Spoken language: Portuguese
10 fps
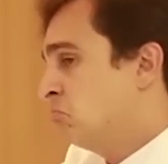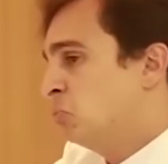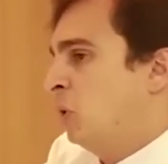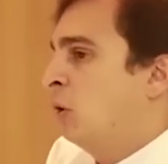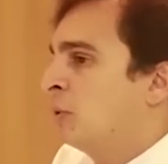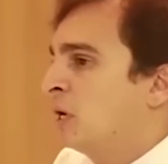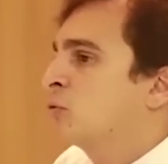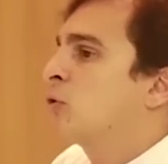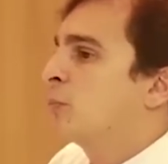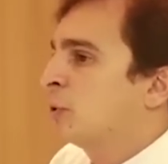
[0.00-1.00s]
Não é
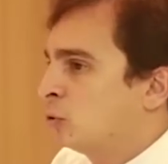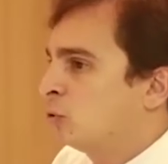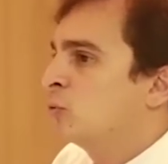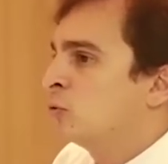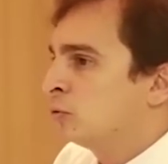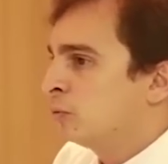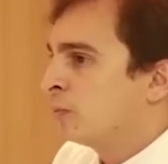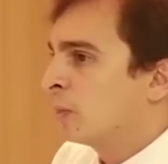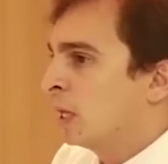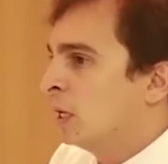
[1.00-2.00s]
obrigatório para todo mundo.
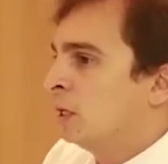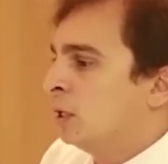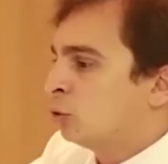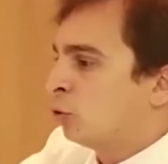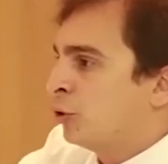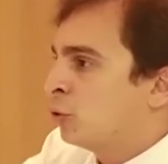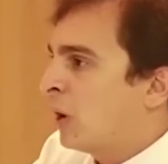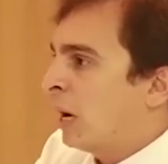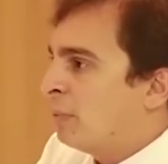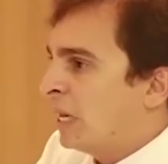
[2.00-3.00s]
Tônico
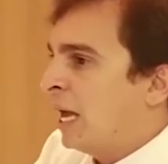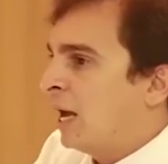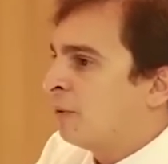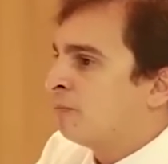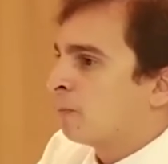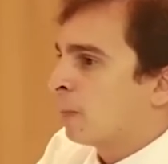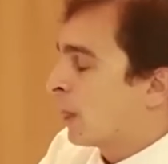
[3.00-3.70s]
capilar.